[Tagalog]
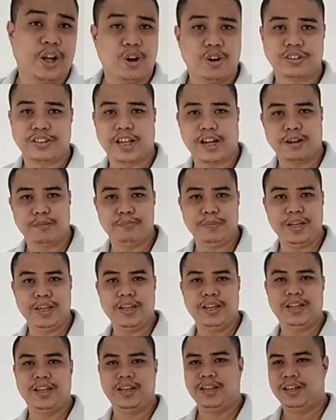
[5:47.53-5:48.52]
contact
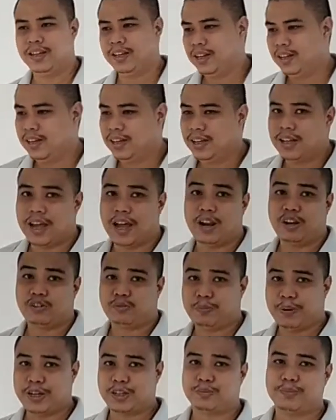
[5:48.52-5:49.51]
me. I'll
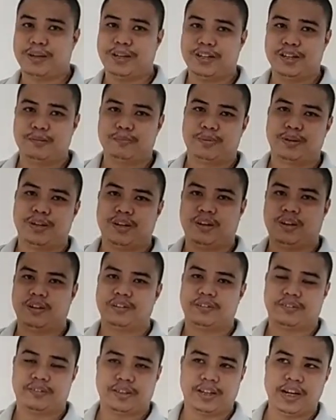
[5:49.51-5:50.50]
splash my number on
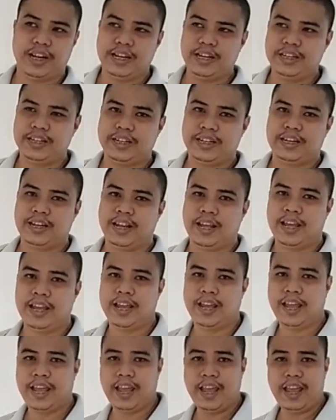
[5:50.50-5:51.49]
the screen
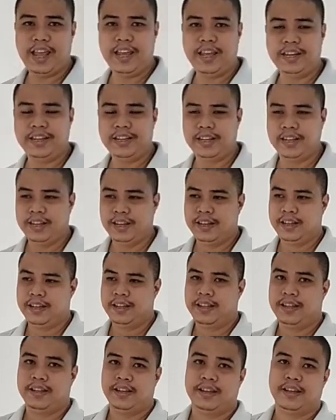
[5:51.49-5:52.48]
and
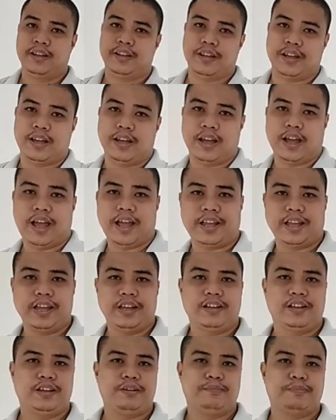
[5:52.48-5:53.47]
I
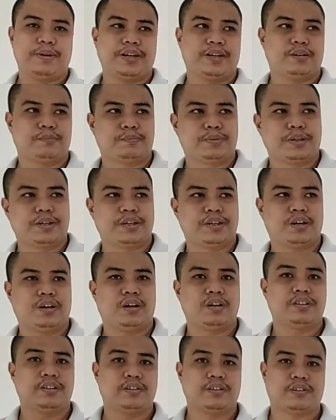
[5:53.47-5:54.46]
can give my number
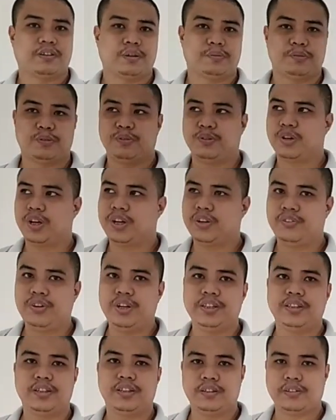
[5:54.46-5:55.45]
on the description. You can
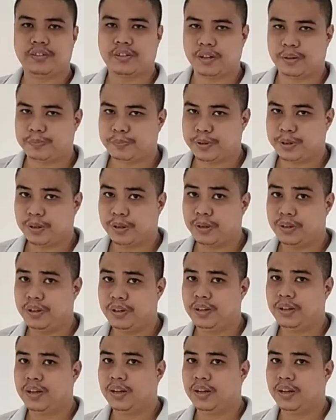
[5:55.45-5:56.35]
read the description.